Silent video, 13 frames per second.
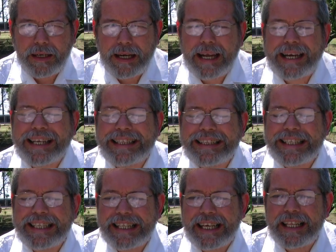la
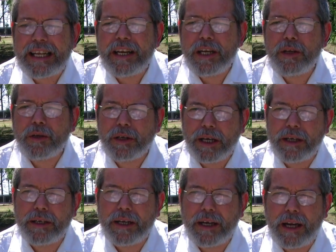cantidad de niños que
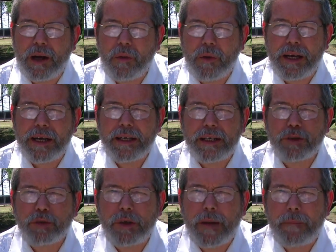hay en el aula,
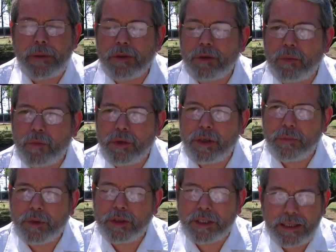es un aspecto muy
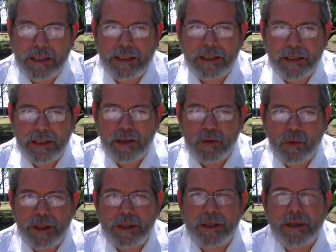importante a tener en
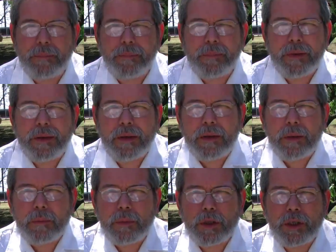cuenta,
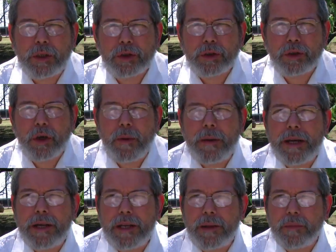porque nosotros
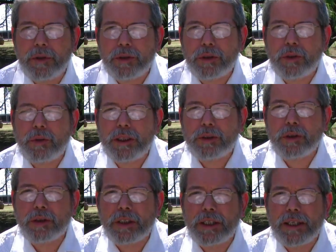venimos de una
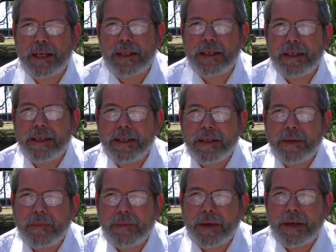sociedad
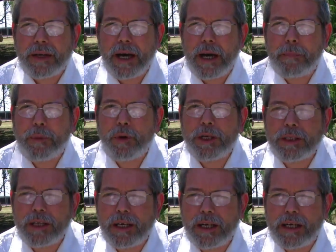que
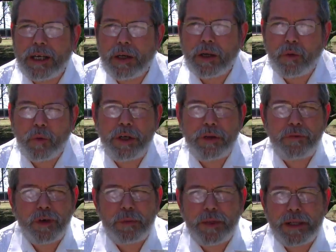apuesta a la
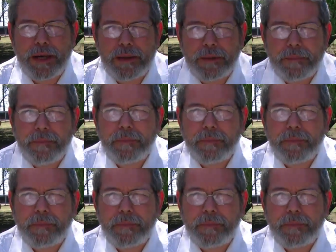uniformidad,